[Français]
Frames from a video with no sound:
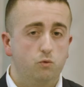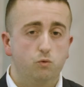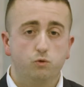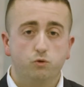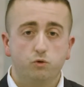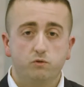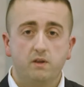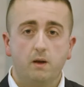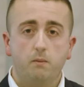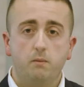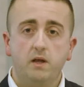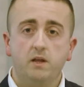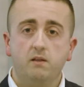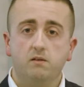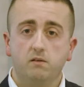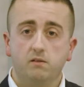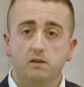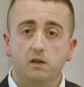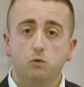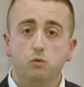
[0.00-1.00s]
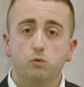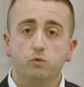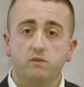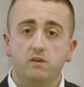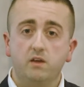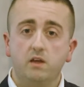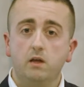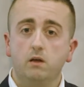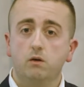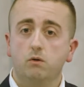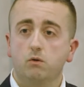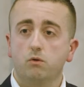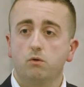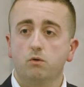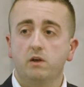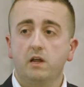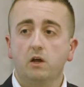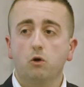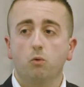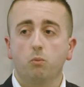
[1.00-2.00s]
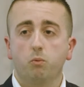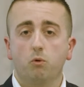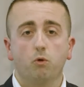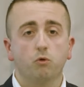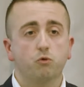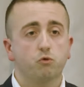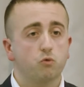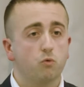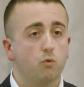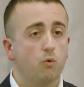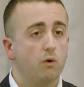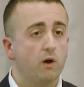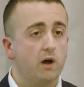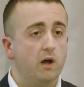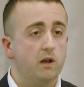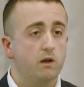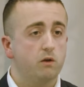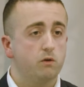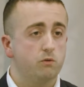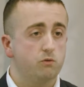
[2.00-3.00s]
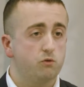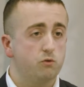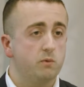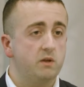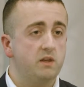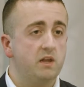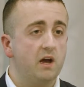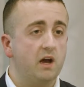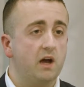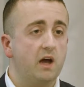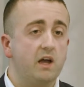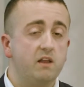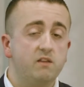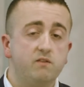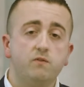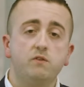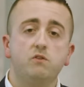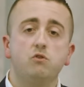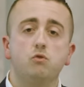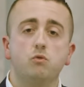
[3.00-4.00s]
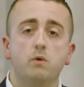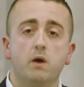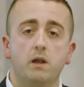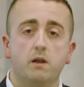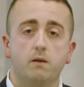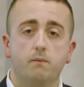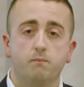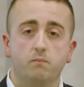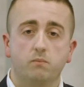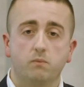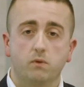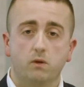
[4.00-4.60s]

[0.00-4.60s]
ou de tablette, d'écouter euh, les compréhensions orales de manière individuelle,